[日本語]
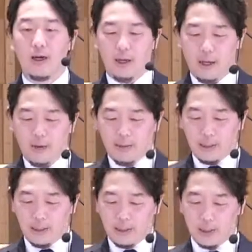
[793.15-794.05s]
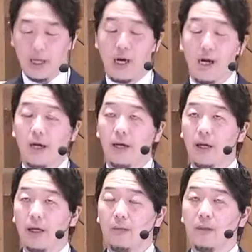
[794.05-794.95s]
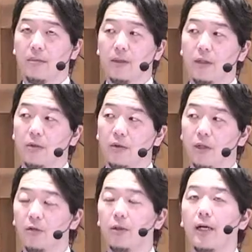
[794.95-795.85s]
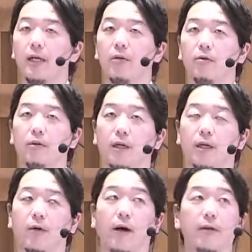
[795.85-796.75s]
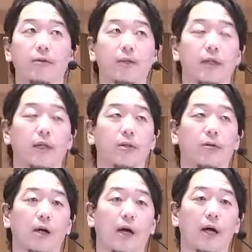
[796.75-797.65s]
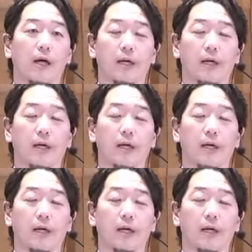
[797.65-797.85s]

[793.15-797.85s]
え私たちが神様によって暗い世の中を歩んでいたのが